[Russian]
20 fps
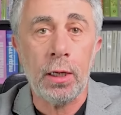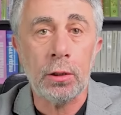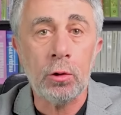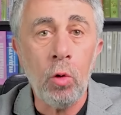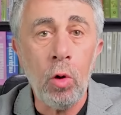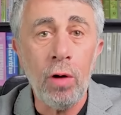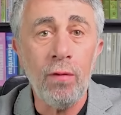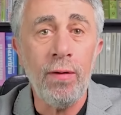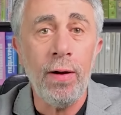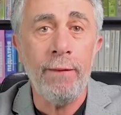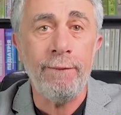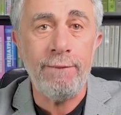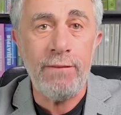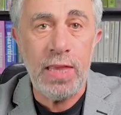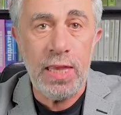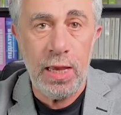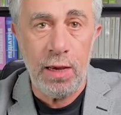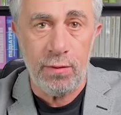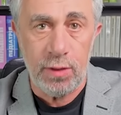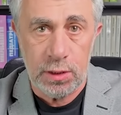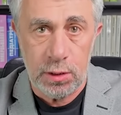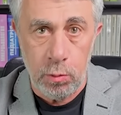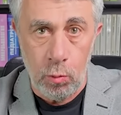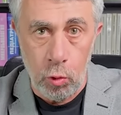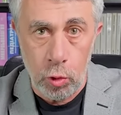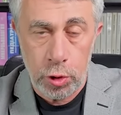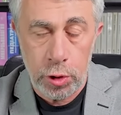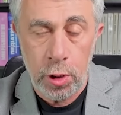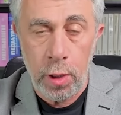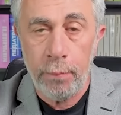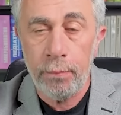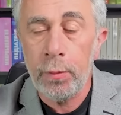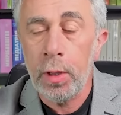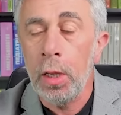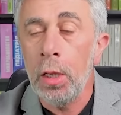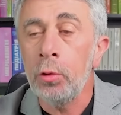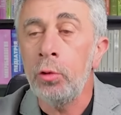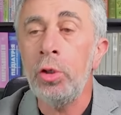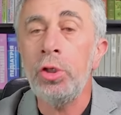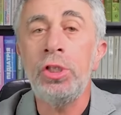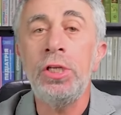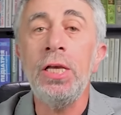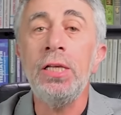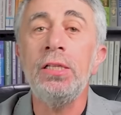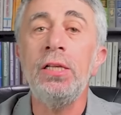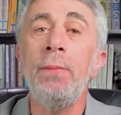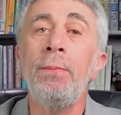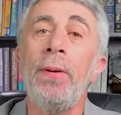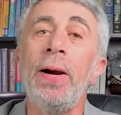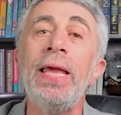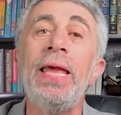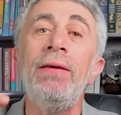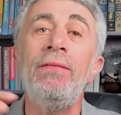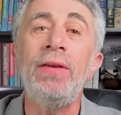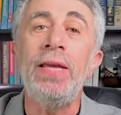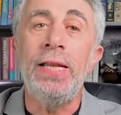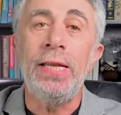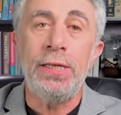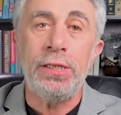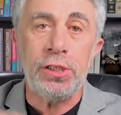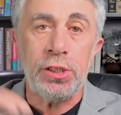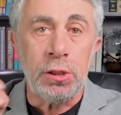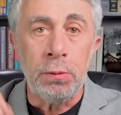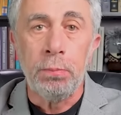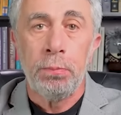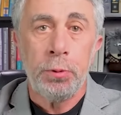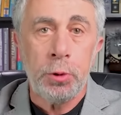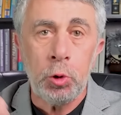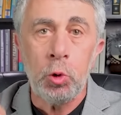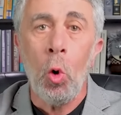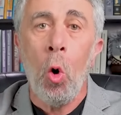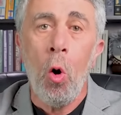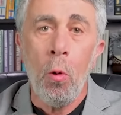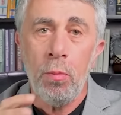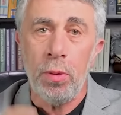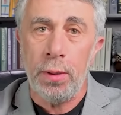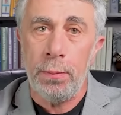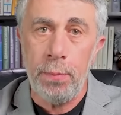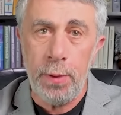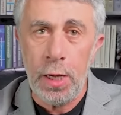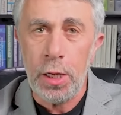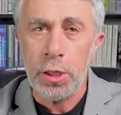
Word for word: от которого невозможно. То есть, если появились симптомы